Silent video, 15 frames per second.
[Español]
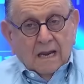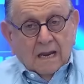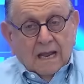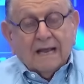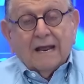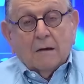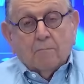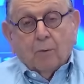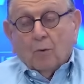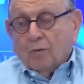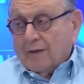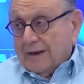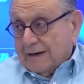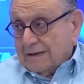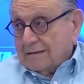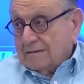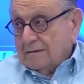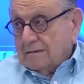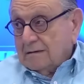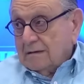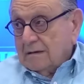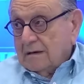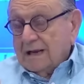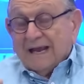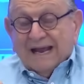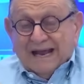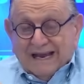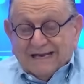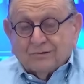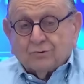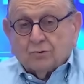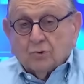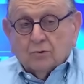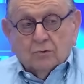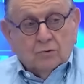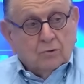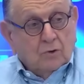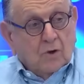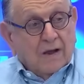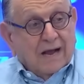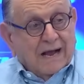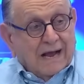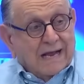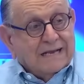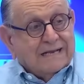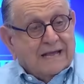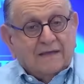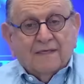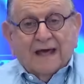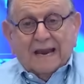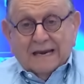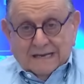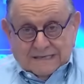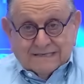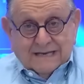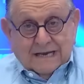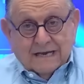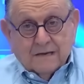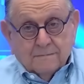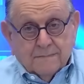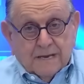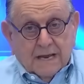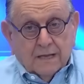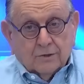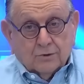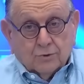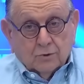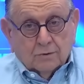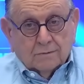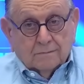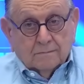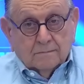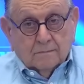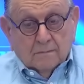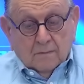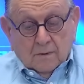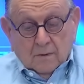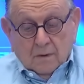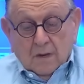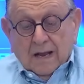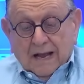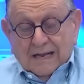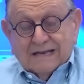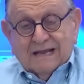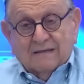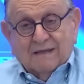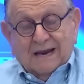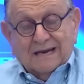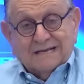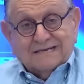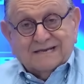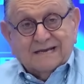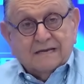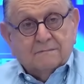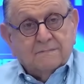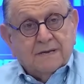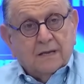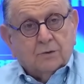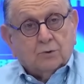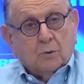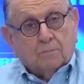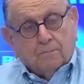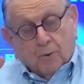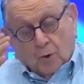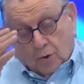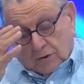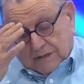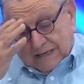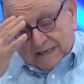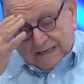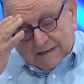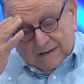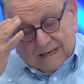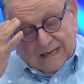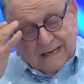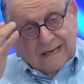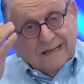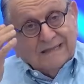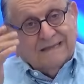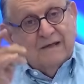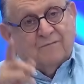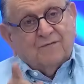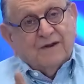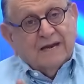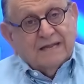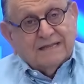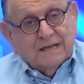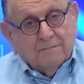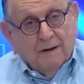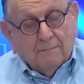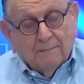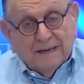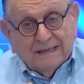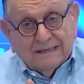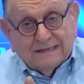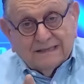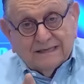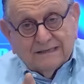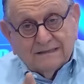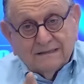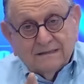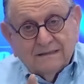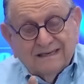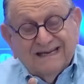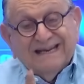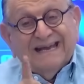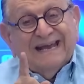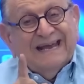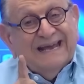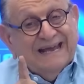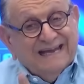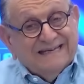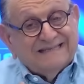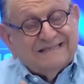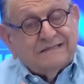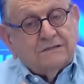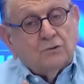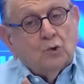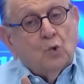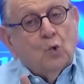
en el poder. Eso hay que darle seguimiento, hay que darle seguimiento porque definitivamente es